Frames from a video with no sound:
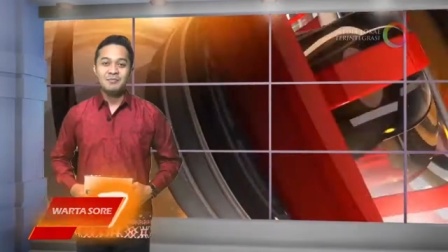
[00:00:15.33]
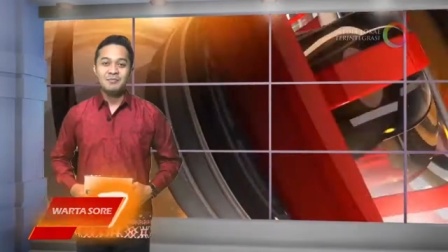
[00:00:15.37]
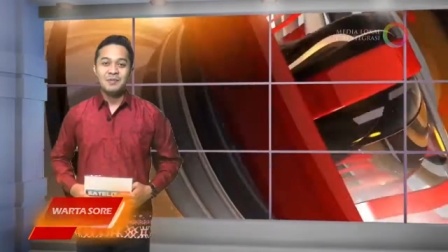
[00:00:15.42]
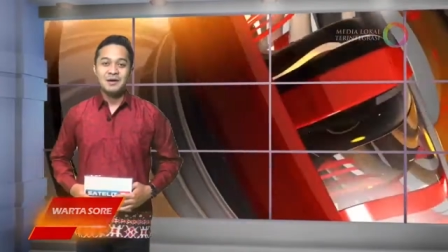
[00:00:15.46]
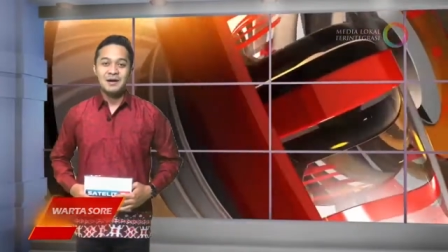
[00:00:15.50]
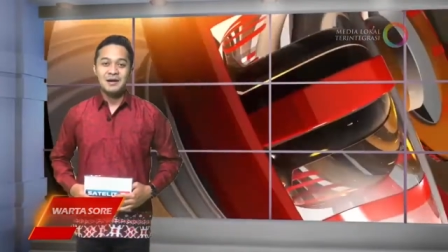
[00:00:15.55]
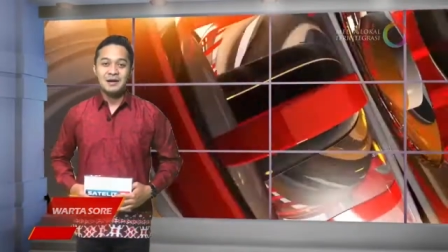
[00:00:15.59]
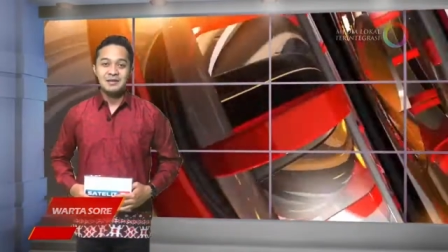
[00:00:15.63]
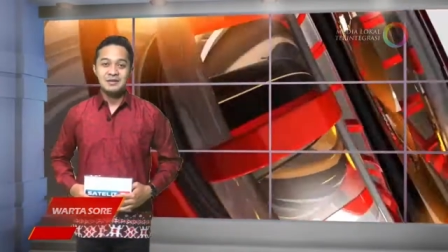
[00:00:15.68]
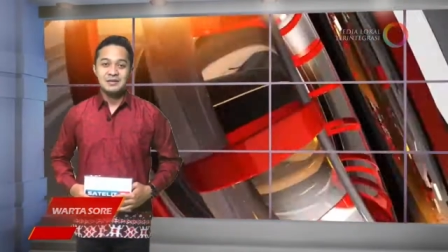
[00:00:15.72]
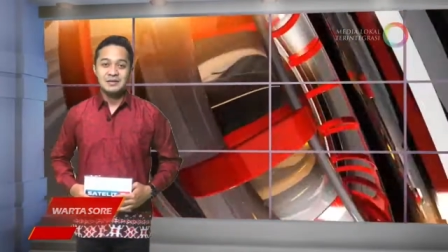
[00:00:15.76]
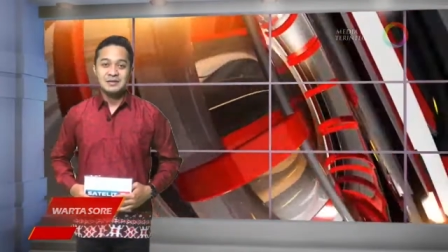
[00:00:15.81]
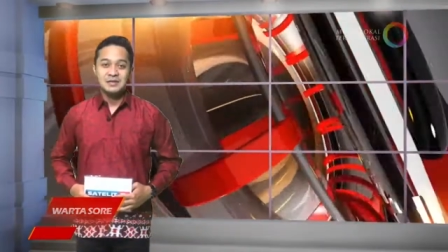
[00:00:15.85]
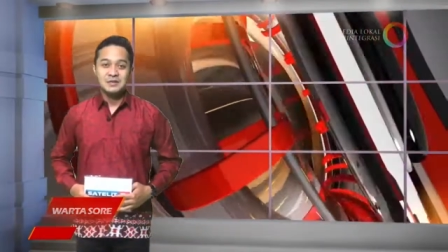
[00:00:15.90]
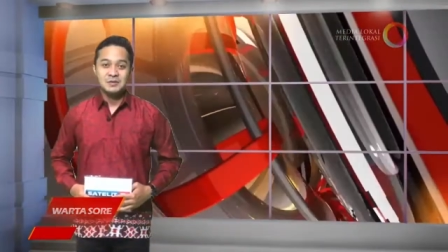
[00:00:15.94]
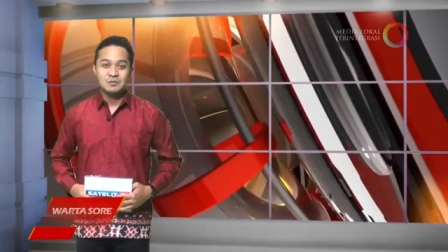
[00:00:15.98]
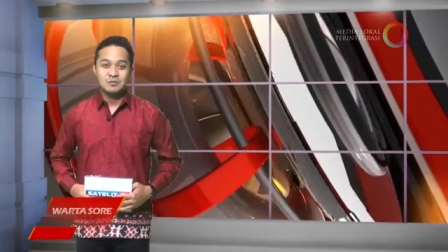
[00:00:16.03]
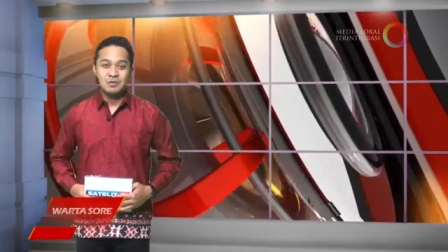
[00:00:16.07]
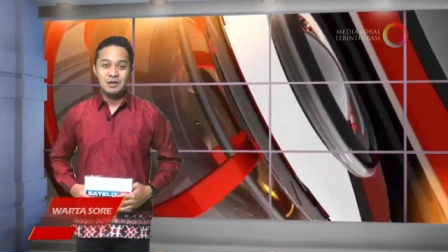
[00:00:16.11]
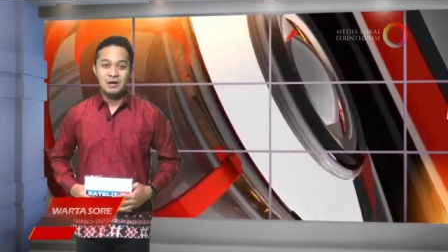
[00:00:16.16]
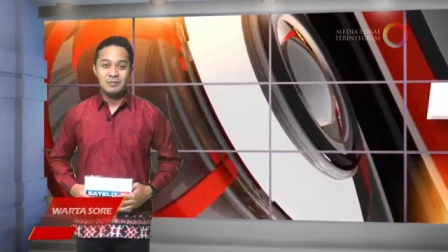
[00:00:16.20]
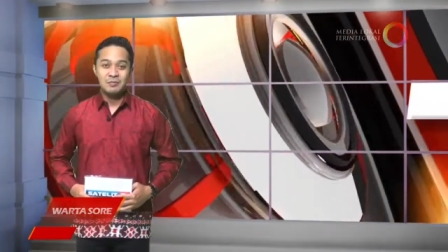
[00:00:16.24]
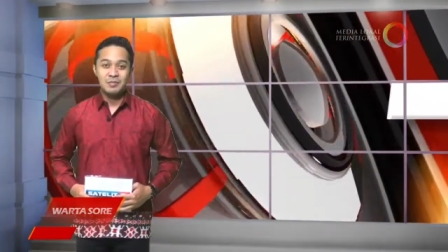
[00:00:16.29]
para
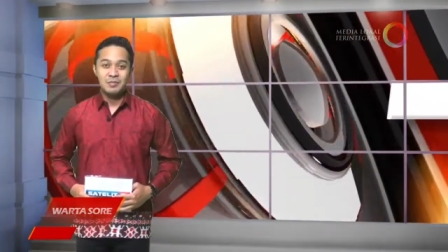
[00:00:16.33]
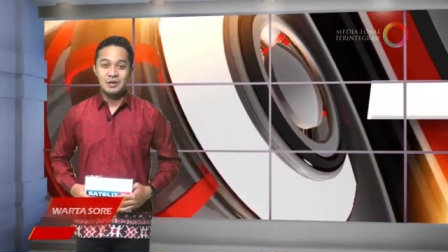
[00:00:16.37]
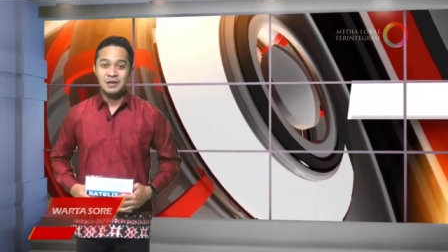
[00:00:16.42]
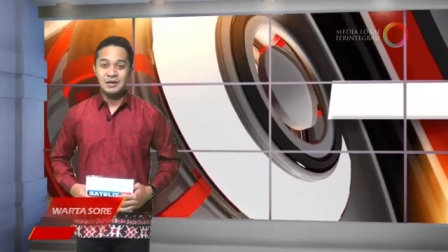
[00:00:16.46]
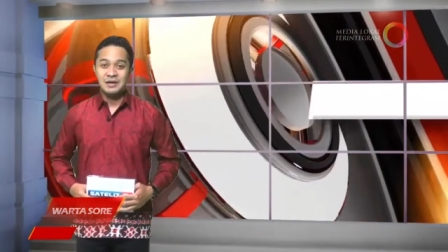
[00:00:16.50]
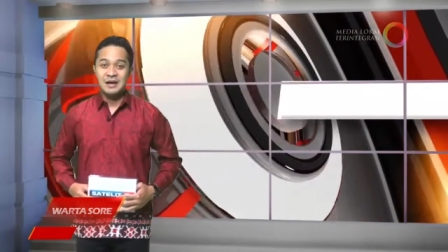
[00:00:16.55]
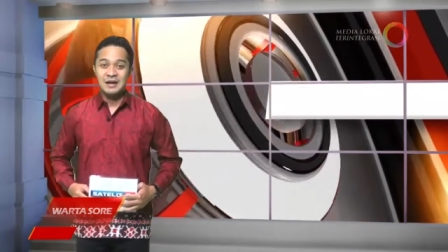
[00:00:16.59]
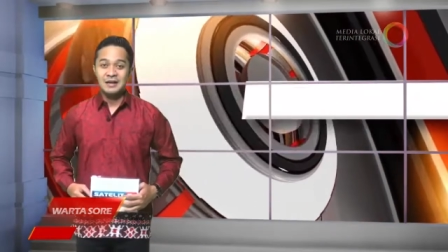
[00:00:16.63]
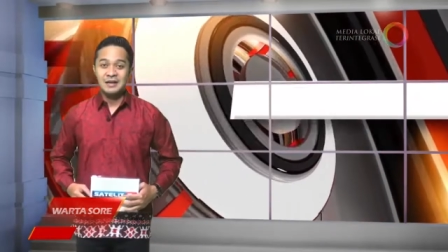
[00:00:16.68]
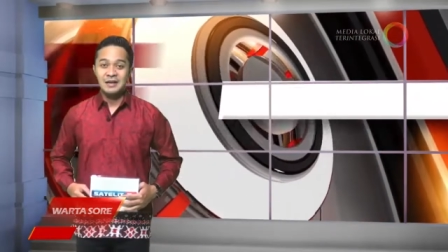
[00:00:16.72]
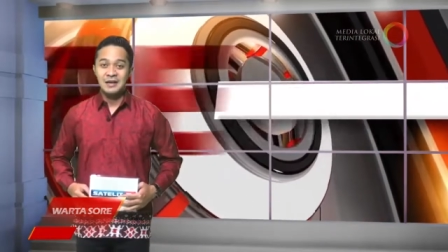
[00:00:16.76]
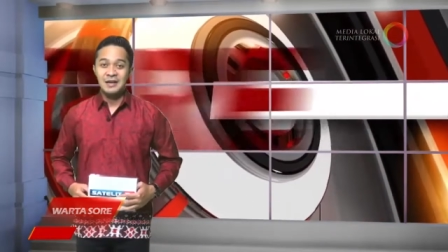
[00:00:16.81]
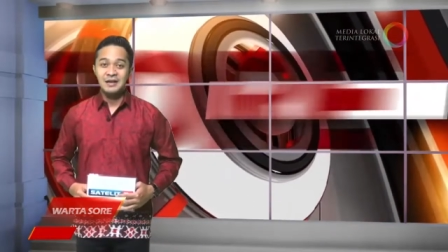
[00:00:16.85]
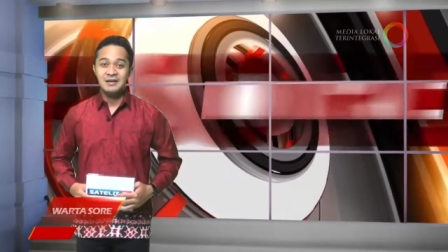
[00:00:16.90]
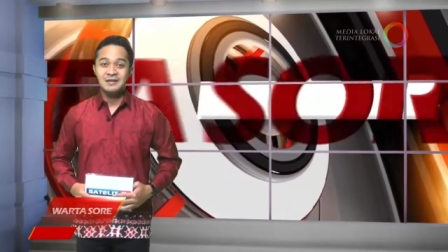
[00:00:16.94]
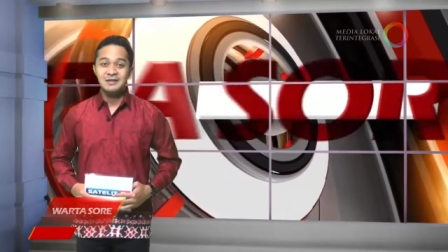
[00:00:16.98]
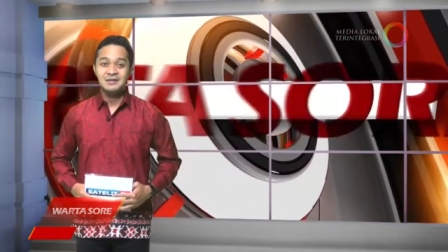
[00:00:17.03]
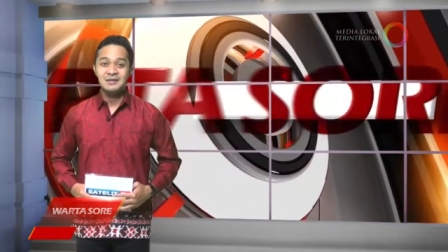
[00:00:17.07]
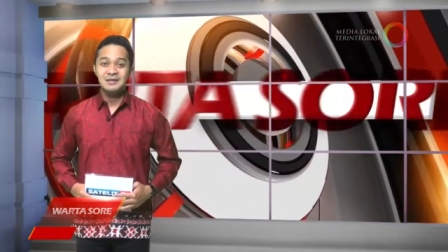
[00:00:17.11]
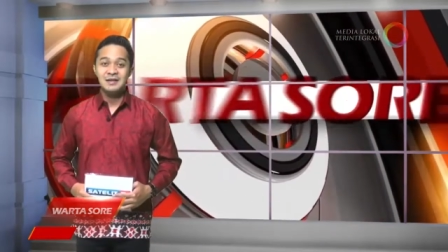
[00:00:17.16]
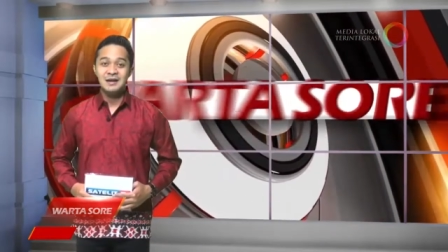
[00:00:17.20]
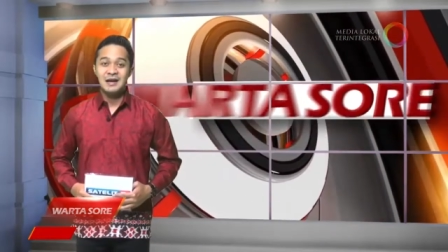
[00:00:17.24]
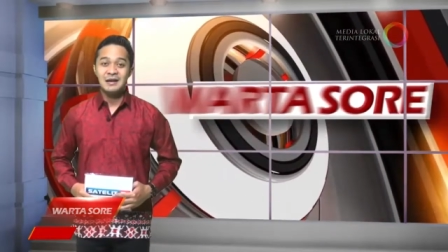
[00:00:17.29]
siswa berkarya
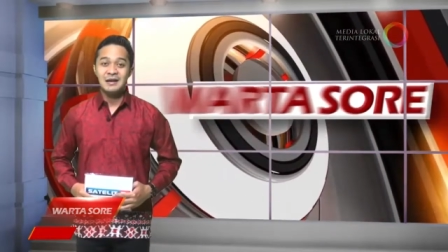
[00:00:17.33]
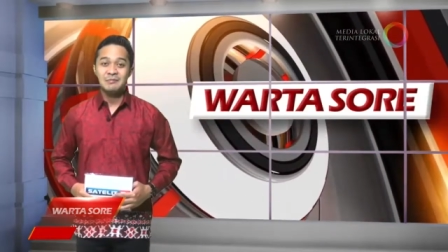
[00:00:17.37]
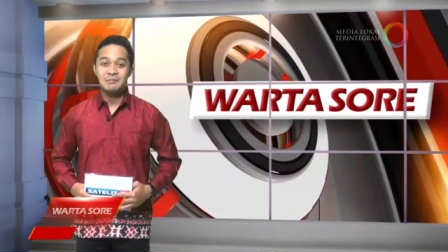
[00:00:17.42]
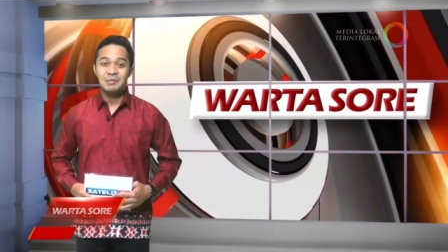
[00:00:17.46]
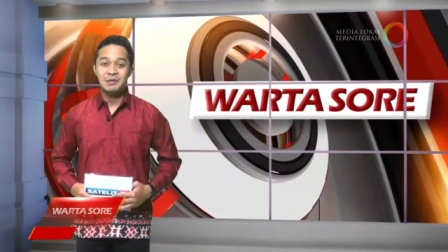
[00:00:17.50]
dengan